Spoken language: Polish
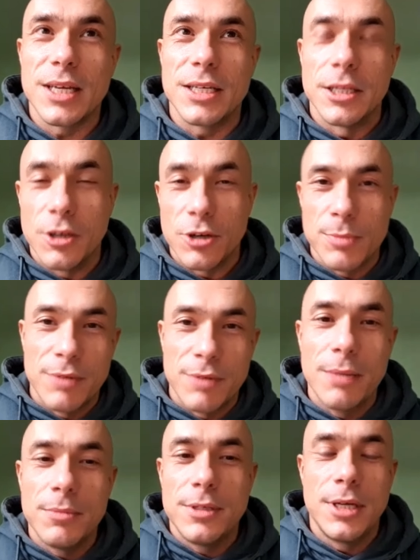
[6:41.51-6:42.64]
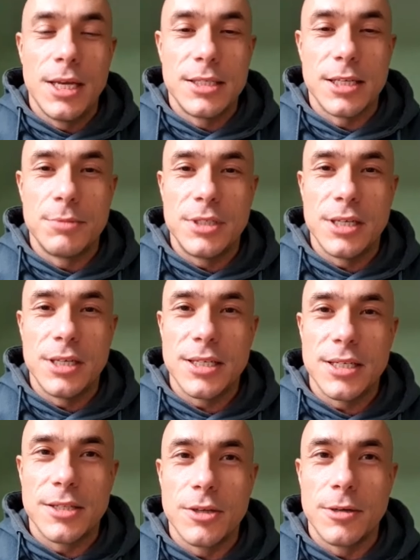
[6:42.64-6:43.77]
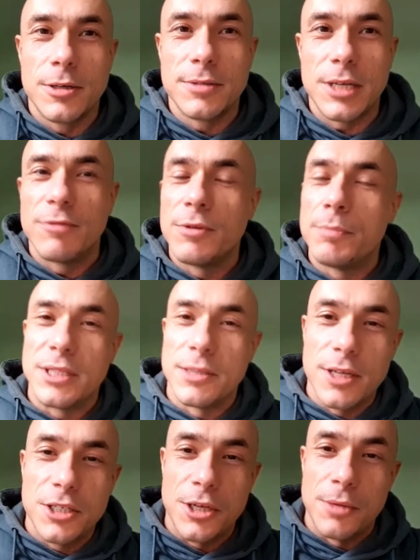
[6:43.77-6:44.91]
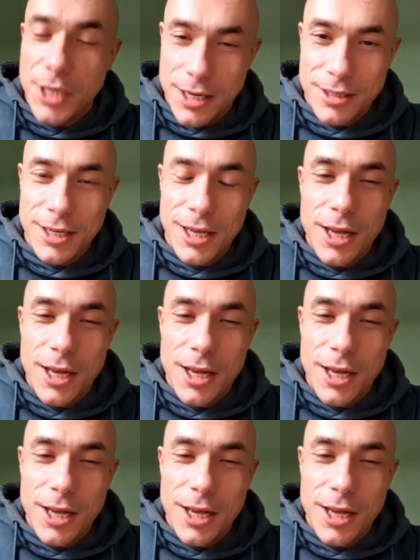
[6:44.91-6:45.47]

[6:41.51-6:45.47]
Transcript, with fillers: kiedy rozmawiamy, zazwyczaj jest to takie wypytywanie się mnie.